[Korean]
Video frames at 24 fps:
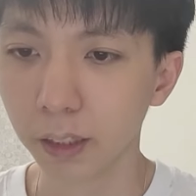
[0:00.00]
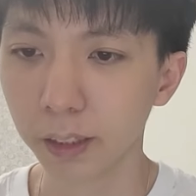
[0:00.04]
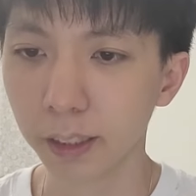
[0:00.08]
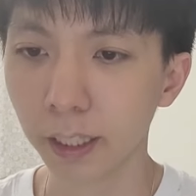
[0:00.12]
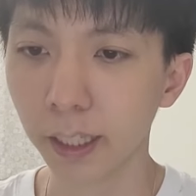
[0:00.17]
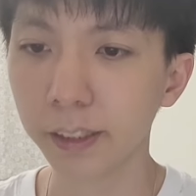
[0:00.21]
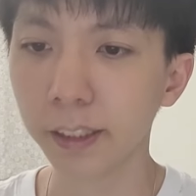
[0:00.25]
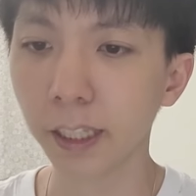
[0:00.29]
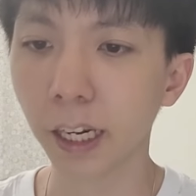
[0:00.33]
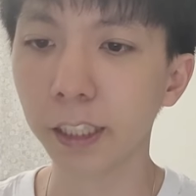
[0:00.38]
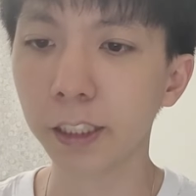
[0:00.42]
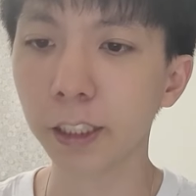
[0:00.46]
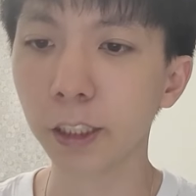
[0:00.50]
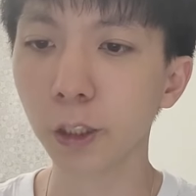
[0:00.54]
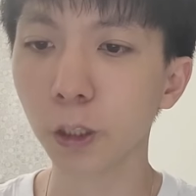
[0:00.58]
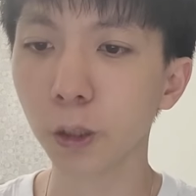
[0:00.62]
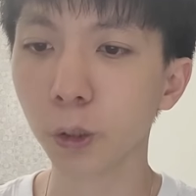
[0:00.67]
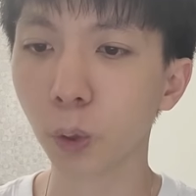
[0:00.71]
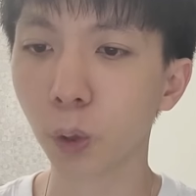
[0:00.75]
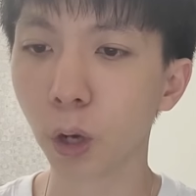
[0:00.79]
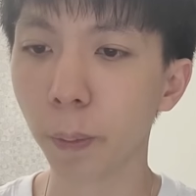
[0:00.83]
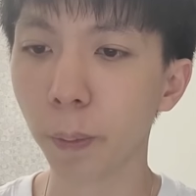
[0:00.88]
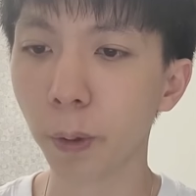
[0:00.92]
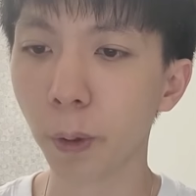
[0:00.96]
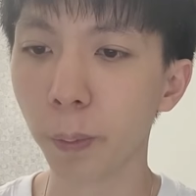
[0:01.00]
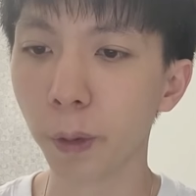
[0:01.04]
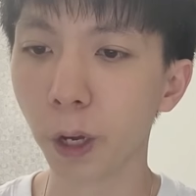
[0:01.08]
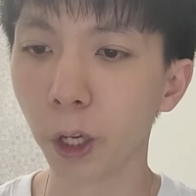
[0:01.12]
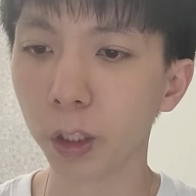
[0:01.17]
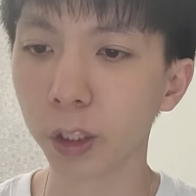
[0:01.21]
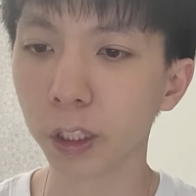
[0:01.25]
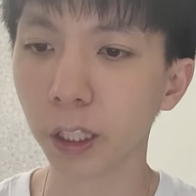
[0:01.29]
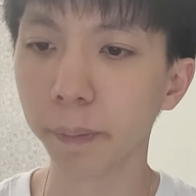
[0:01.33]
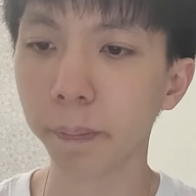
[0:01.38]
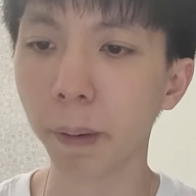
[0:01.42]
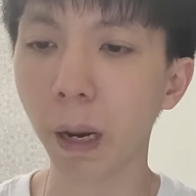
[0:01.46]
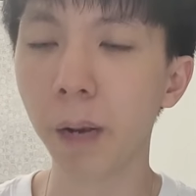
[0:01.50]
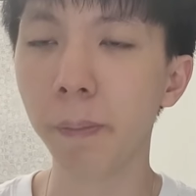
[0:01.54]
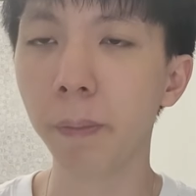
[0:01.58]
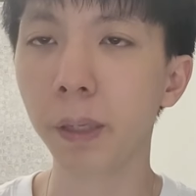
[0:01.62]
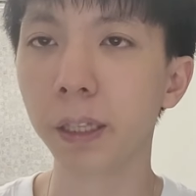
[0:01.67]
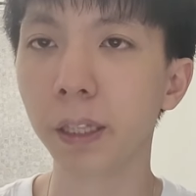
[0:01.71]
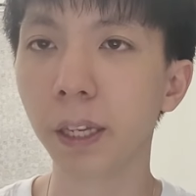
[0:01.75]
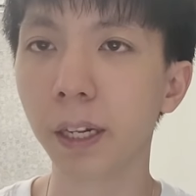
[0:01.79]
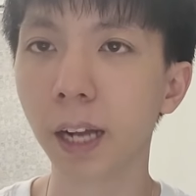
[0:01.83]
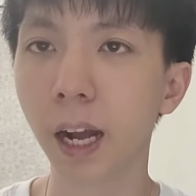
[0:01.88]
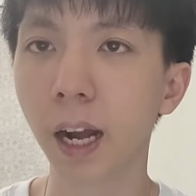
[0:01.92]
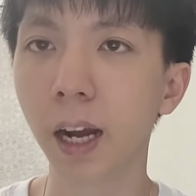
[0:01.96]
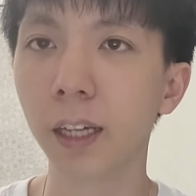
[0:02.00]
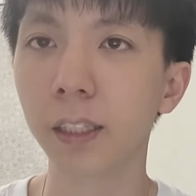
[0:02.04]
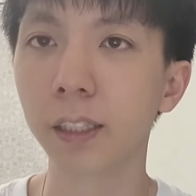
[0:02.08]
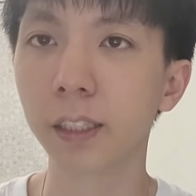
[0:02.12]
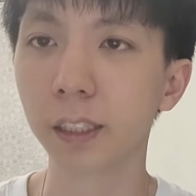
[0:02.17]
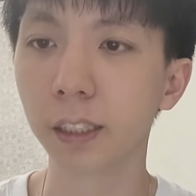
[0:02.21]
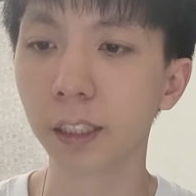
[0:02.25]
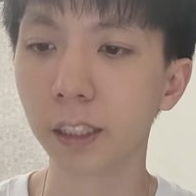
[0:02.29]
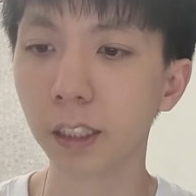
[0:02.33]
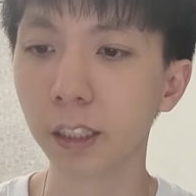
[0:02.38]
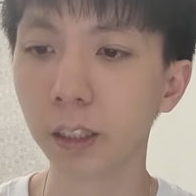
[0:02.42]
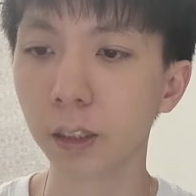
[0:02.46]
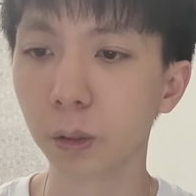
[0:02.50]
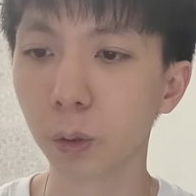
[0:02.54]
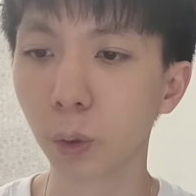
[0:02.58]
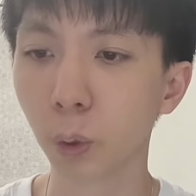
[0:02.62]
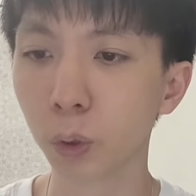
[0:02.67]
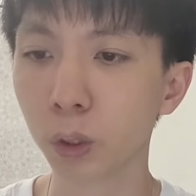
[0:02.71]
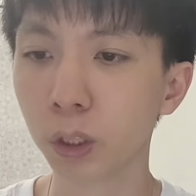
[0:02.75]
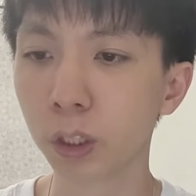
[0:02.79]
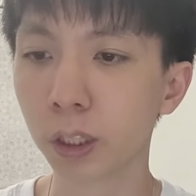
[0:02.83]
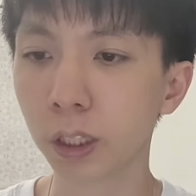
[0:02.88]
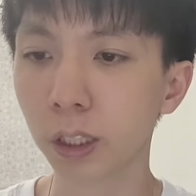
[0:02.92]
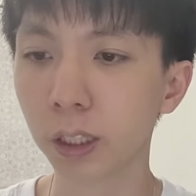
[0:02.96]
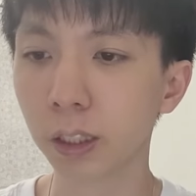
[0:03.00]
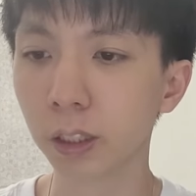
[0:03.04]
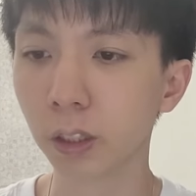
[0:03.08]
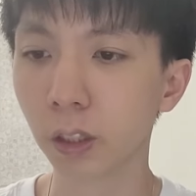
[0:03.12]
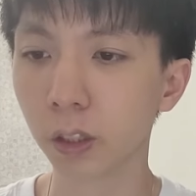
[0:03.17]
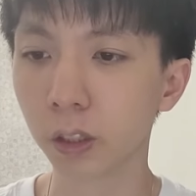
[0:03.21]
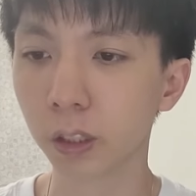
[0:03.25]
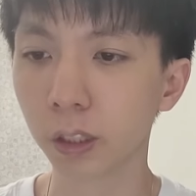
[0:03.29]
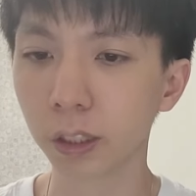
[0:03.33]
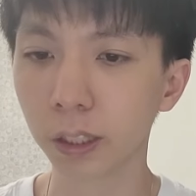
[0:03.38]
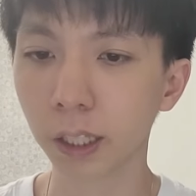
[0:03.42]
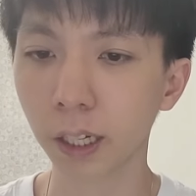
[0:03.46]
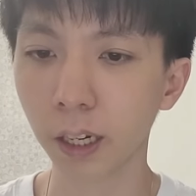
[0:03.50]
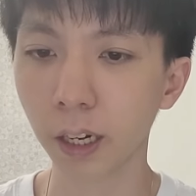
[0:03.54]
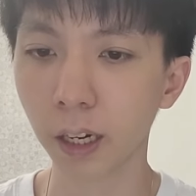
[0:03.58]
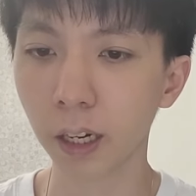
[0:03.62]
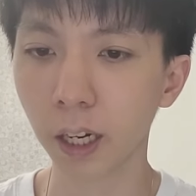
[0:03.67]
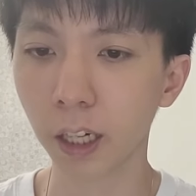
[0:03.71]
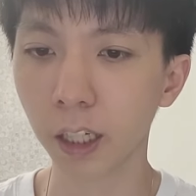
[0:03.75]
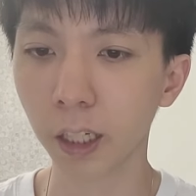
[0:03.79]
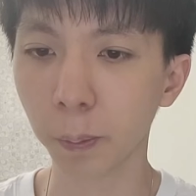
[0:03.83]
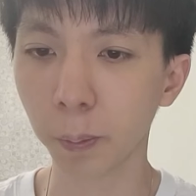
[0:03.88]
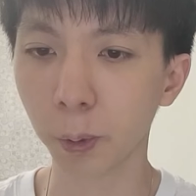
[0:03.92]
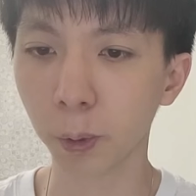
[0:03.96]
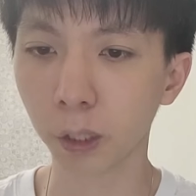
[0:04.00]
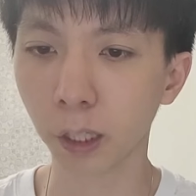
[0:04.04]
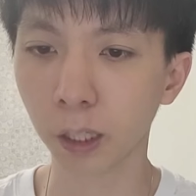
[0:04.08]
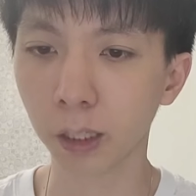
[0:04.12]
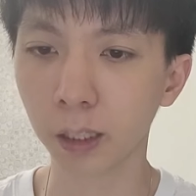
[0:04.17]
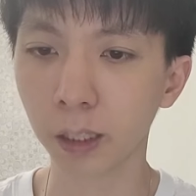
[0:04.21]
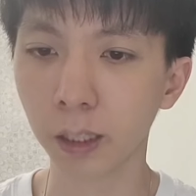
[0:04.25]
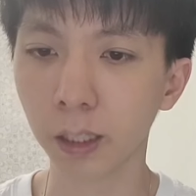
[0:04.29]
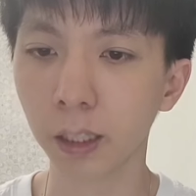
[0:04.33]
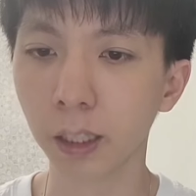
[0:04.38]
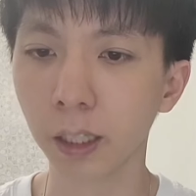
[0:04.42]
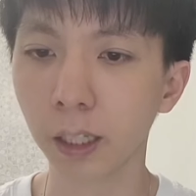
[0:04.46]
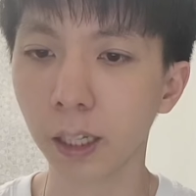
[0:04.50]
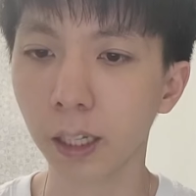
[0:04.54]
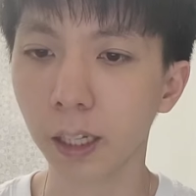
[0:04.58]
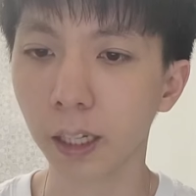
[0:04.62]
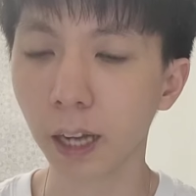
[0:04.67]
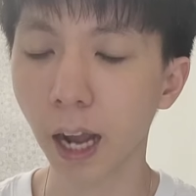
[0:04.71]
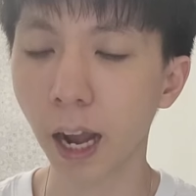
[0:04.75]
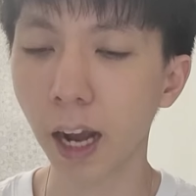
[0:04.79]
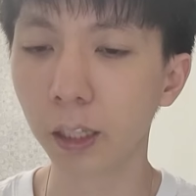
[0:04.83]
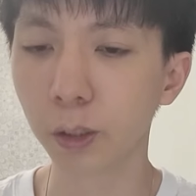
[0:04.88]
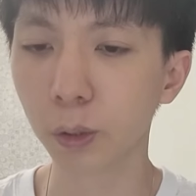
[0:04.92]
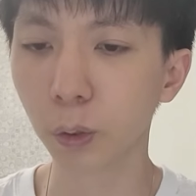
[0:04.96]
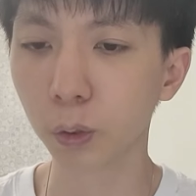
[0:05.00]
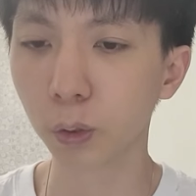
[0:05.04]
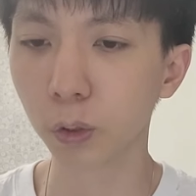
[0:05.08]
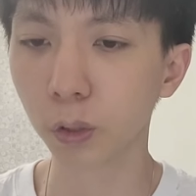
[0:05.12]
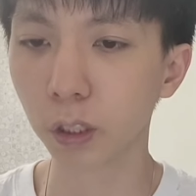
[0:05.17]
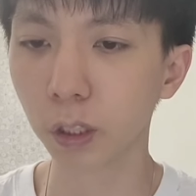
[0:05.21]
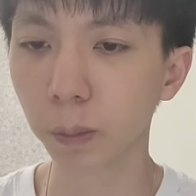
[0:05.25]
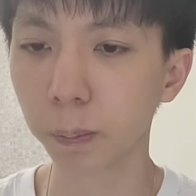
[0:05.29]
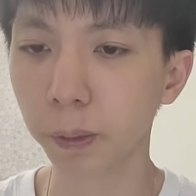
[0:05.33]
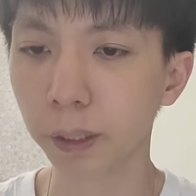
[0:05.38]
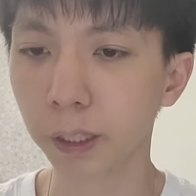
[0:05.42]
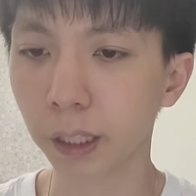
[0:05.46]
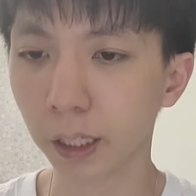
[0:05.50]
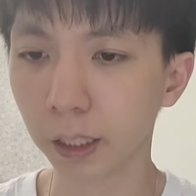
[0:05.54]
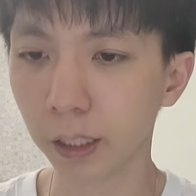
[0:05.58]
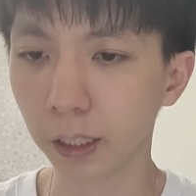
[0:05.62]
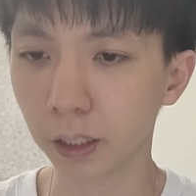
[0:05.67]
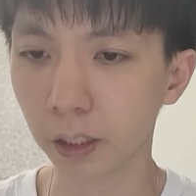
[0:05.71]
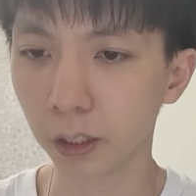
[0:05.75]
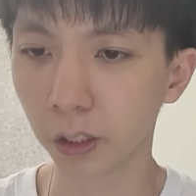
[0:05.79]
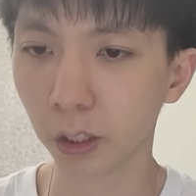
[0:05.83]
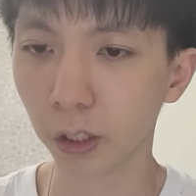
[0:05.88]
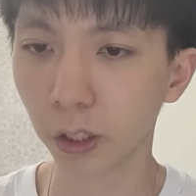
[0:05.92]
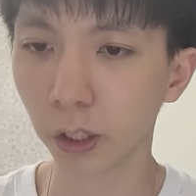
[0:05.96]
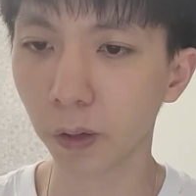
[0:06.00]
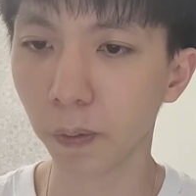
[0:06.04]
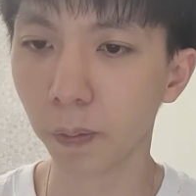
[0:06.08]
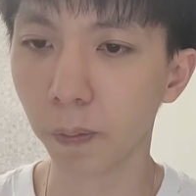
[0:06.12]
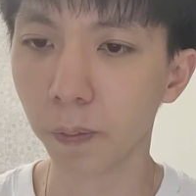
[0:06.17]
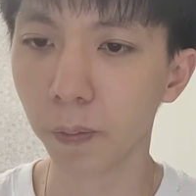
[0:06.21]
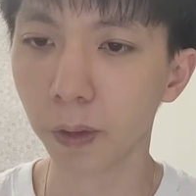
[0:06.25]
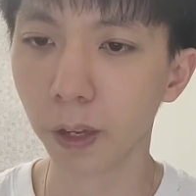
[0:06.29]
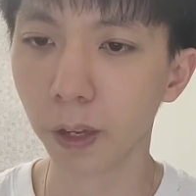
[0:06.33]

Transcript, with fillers: 제 자신을 돌아보며 제 발밑에 강아지를 놓친 것을 생각하기보다는 가족들을 비난했어요.